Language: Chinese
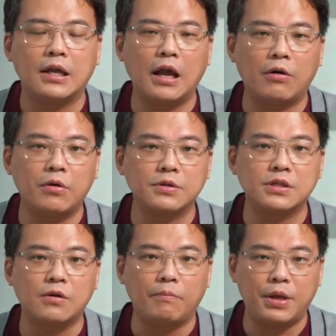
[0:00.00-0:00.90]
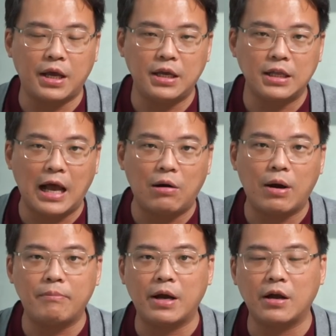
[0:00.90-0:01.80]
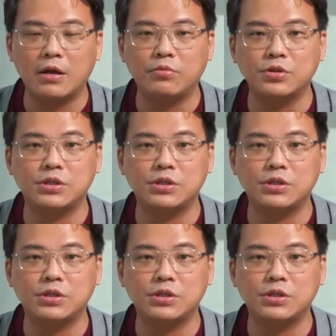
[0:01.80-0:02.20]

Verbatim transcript: 要用这种便宜大碗买到一部